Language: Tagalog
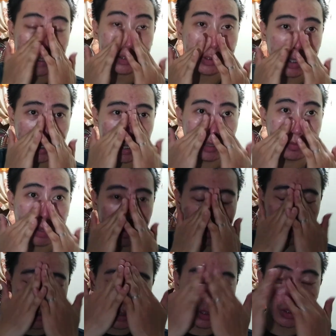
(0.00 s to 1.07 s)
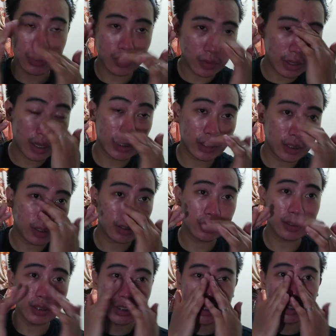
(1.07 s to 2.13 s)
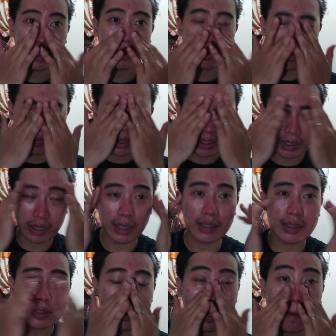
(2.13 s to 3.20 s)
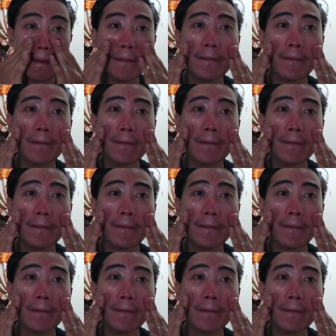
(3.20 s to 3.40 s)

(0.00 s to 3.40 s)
So ayan, mapapansin nyo wala siyang, hindi siya nagwa-white cast.